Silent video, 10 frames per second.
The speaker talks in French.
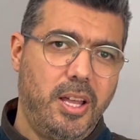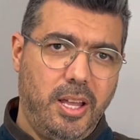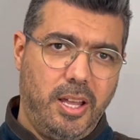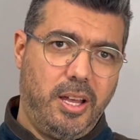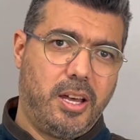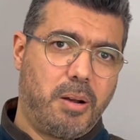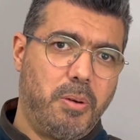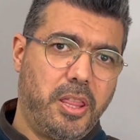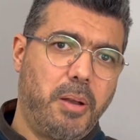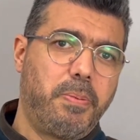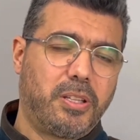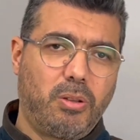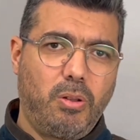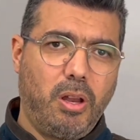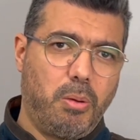euh, Ramadan,
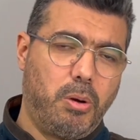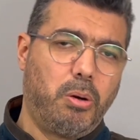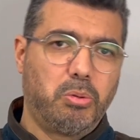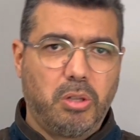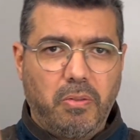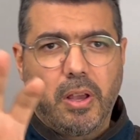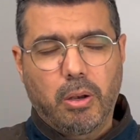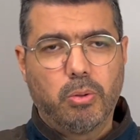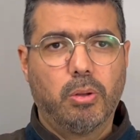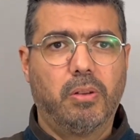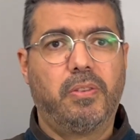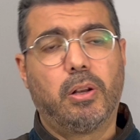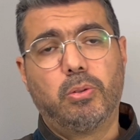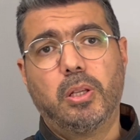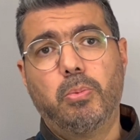particulièrement aussi vers le, vers
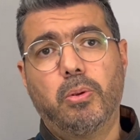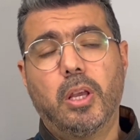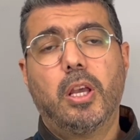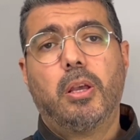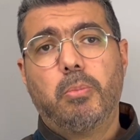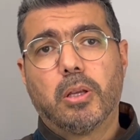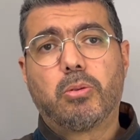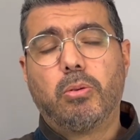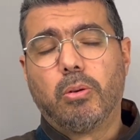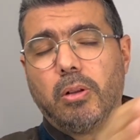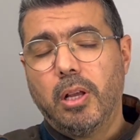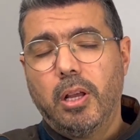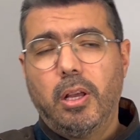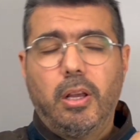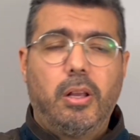le début. Bien sûr,
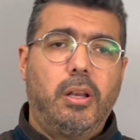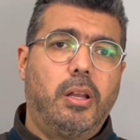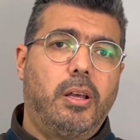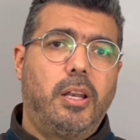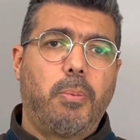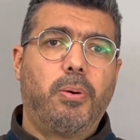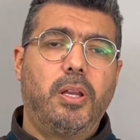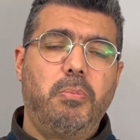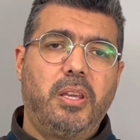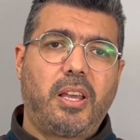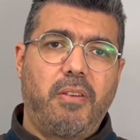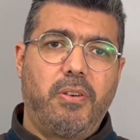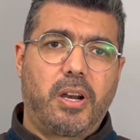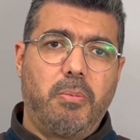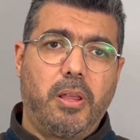la, polémique
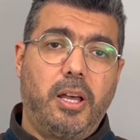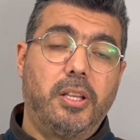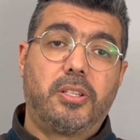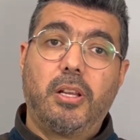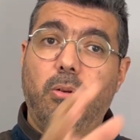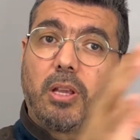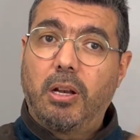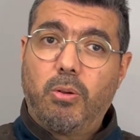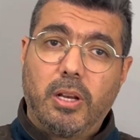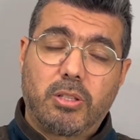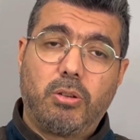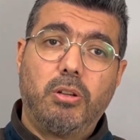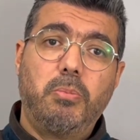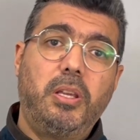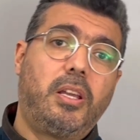avant Ramadan, c'est le calcul
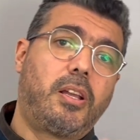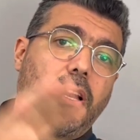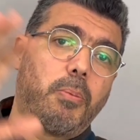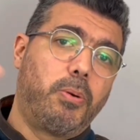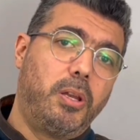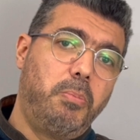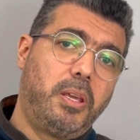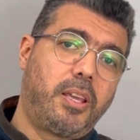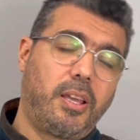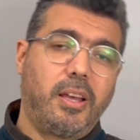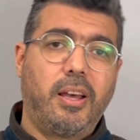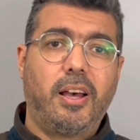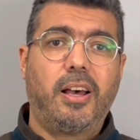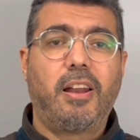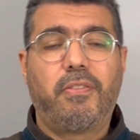astronomique. La polémique
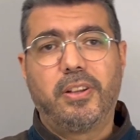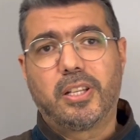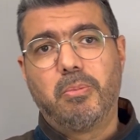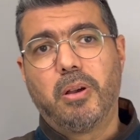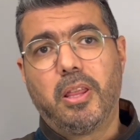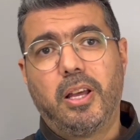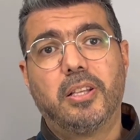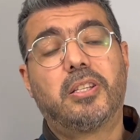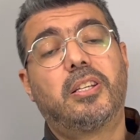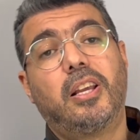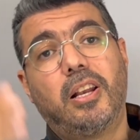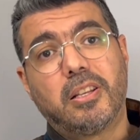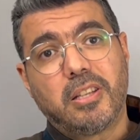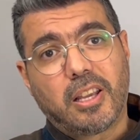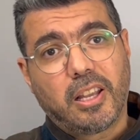à la fin de Ramadan, c'est la
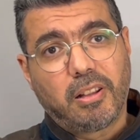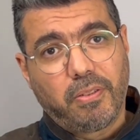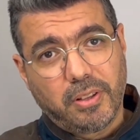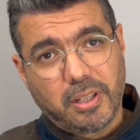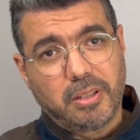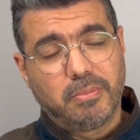zakat al-fitr.